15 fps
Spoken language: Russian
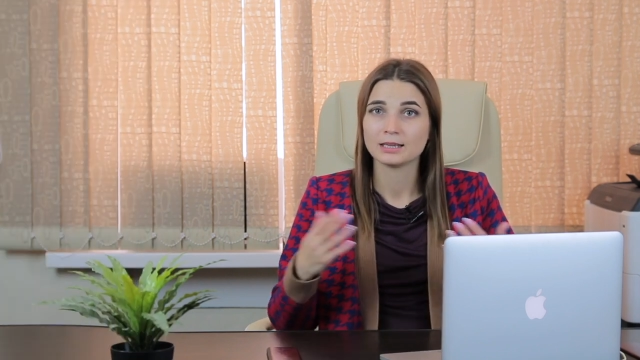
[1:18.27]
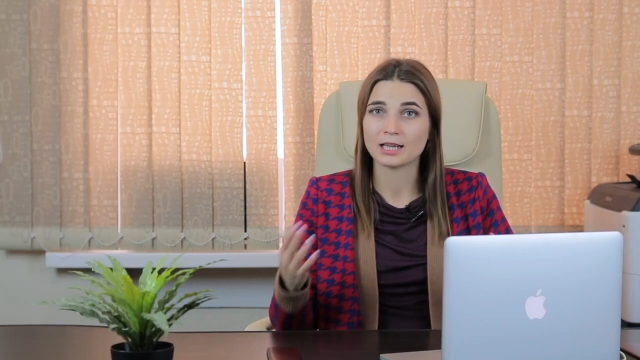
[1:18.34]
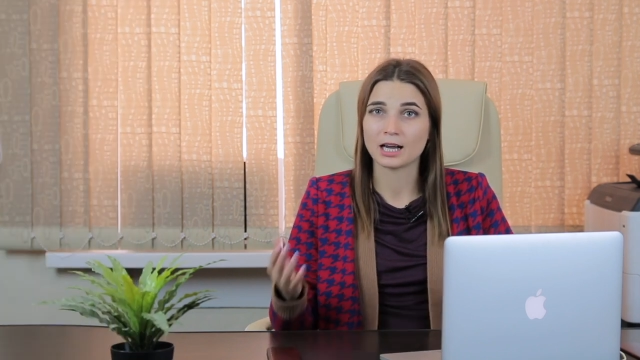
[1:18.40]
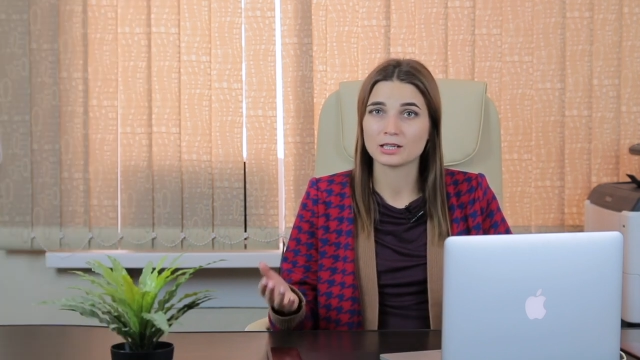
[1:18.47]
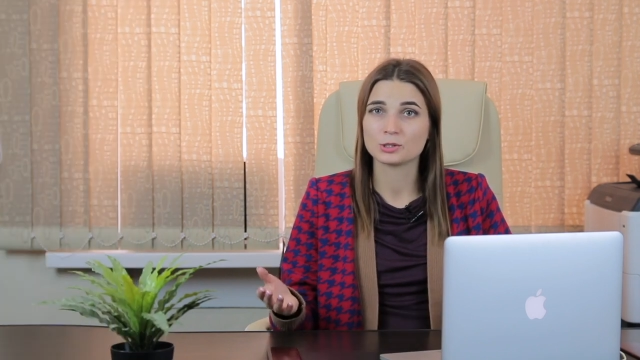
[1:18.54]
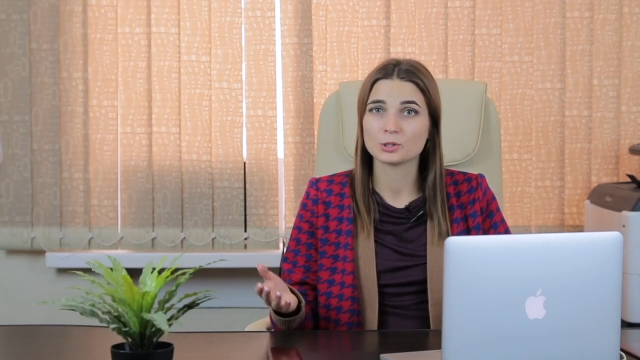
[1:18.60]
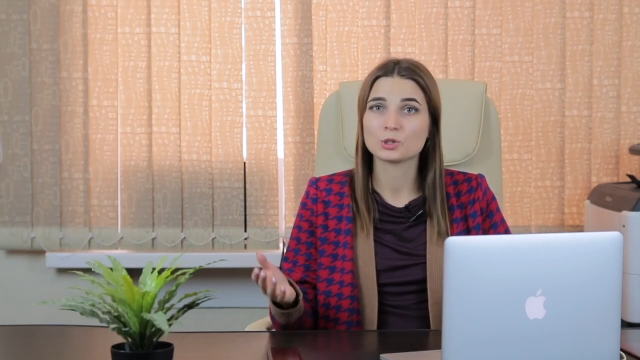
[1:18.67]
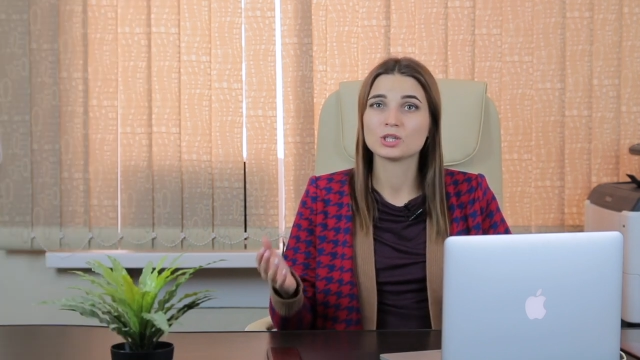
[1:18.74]

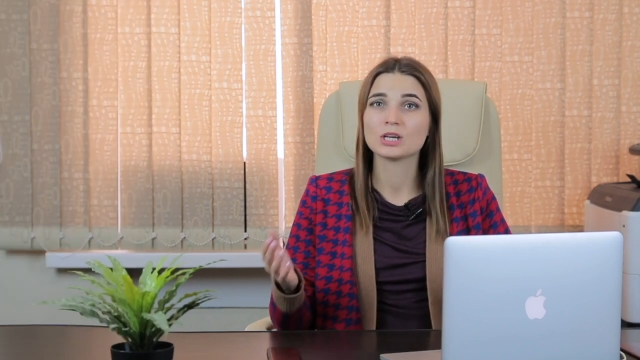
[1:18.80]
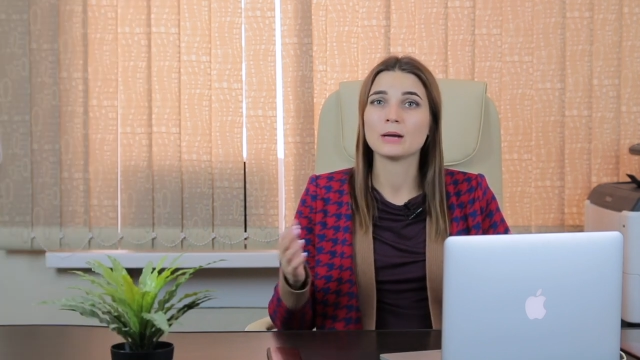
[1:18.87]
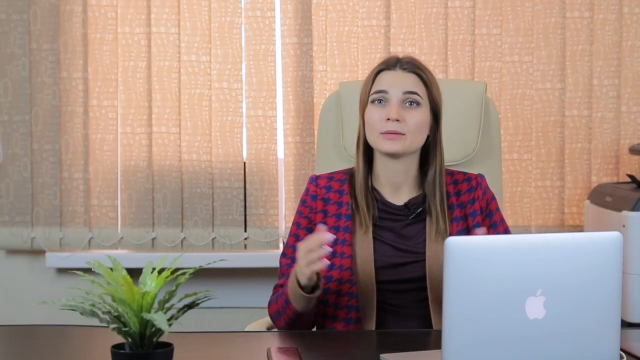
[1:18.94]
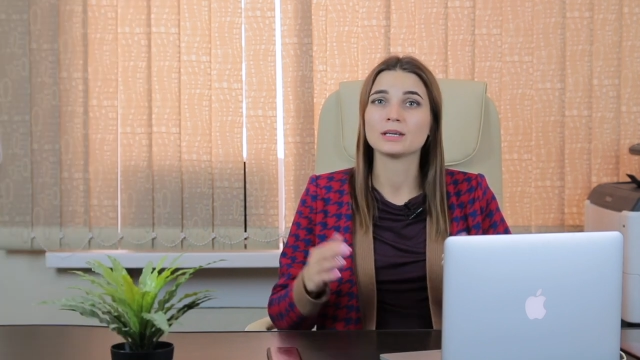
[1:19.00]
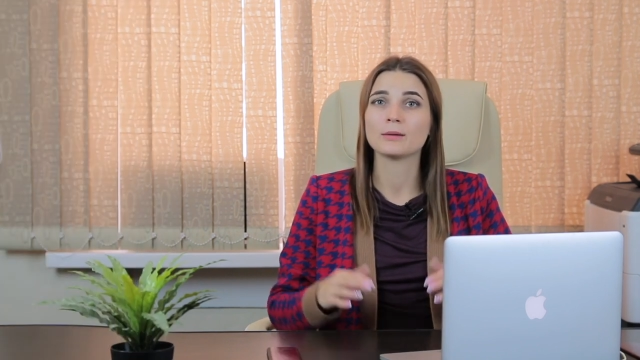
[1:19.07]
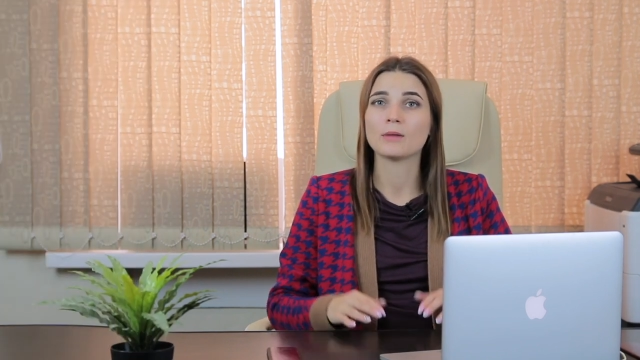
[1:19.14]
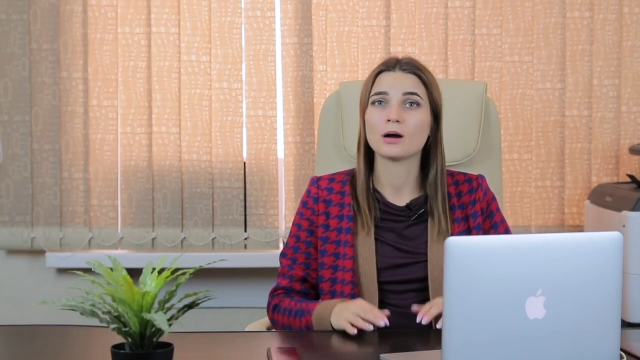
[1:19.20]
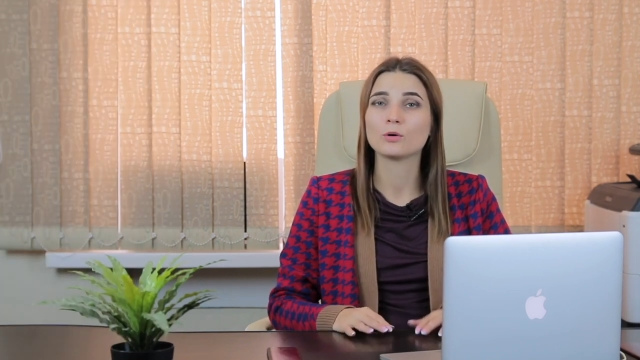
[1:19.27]
Также,
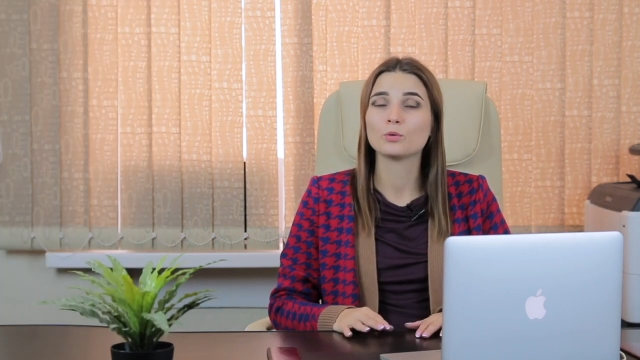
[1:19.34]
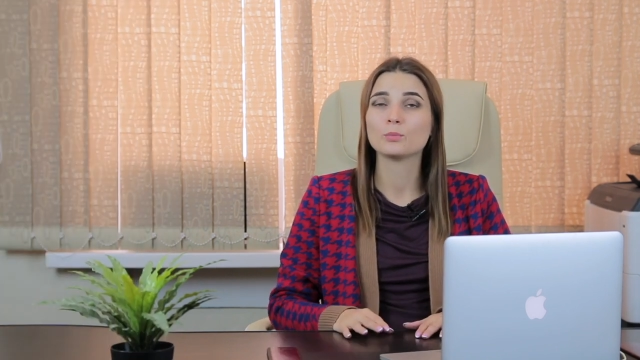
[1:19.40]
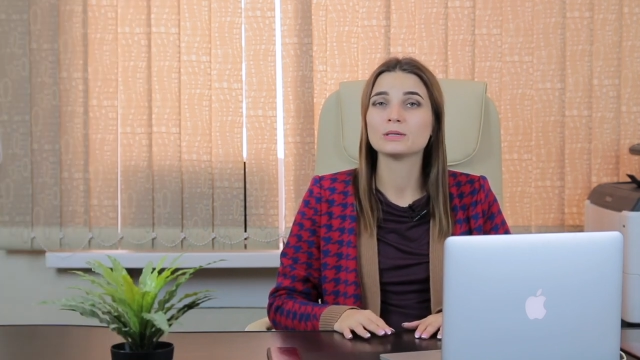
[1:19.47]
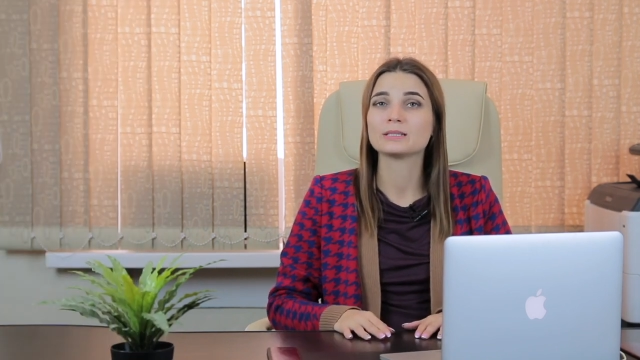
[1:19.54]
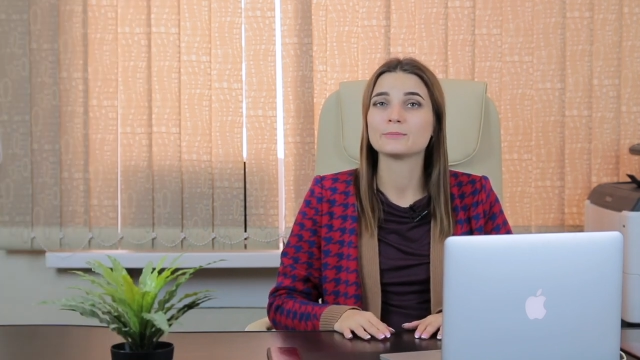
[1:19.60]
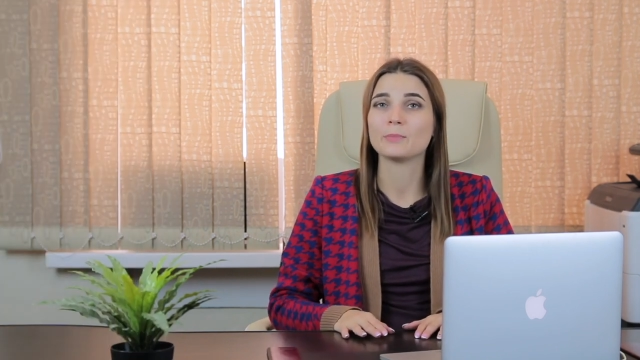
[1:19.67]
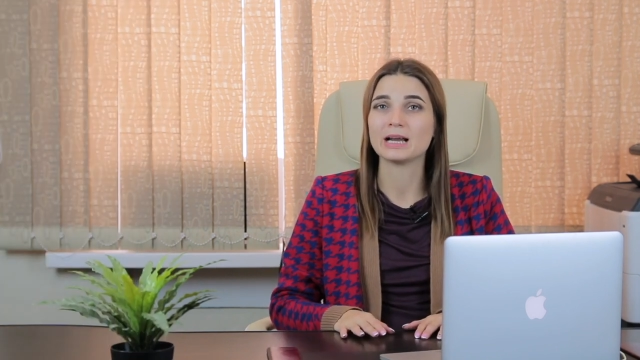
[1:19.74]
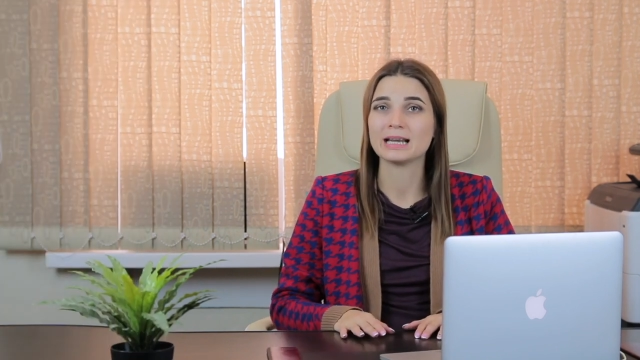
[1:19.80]
чем я могу
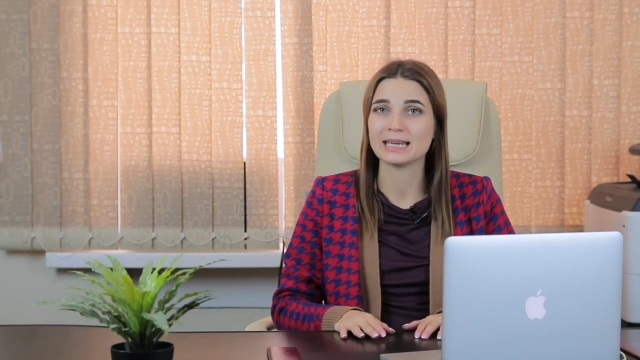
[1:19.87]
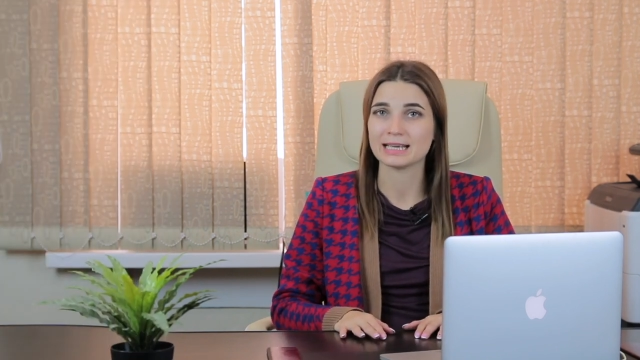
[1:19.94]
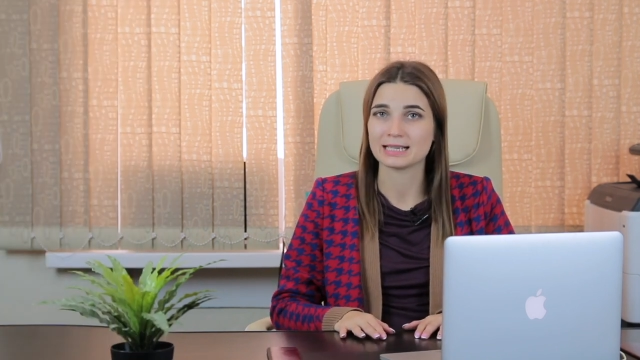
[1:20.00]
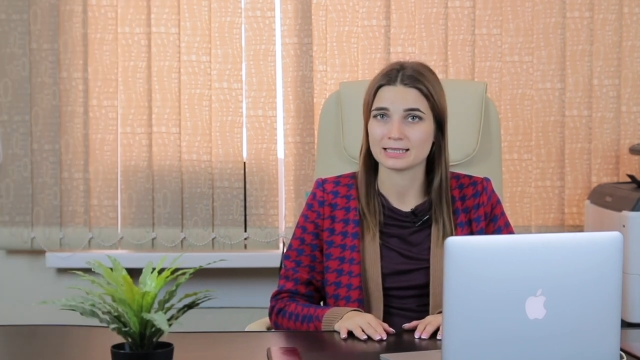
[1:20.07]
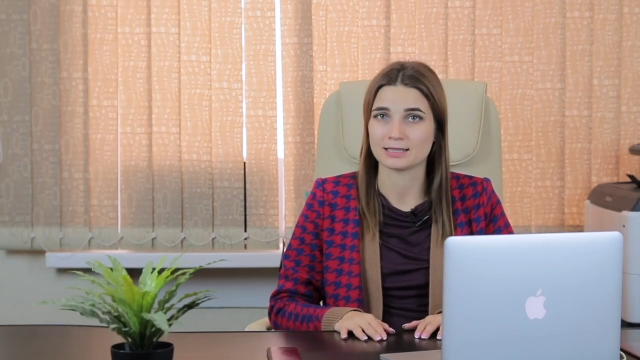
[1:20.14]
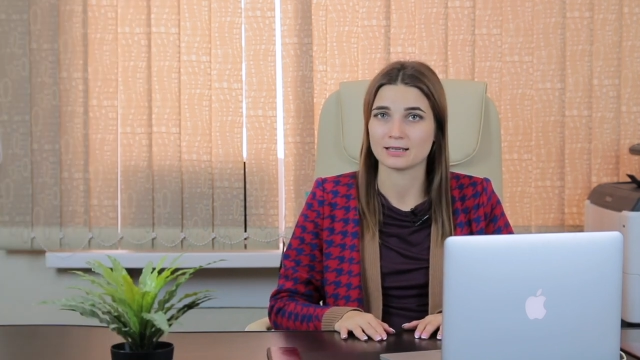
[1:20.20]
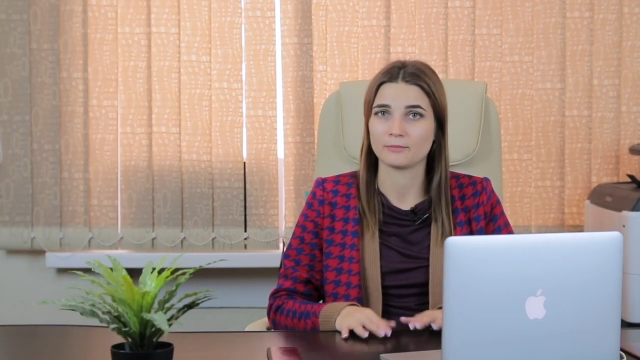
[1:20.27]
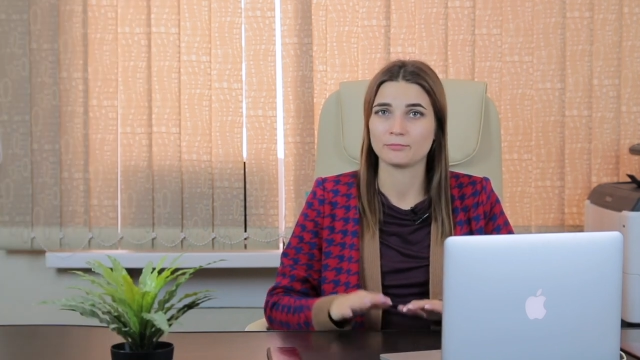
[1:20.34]
быть
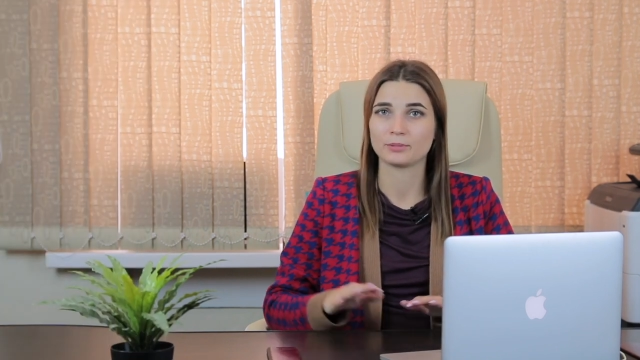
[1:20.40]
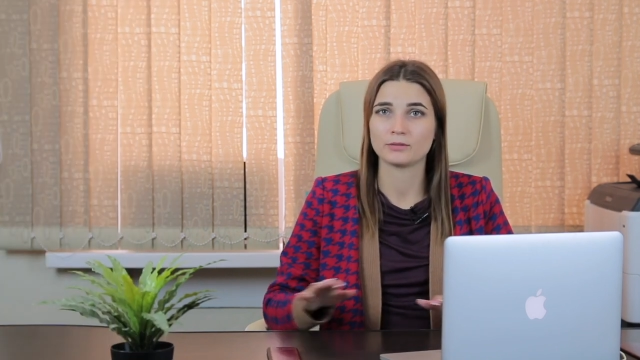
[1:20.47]
полезна?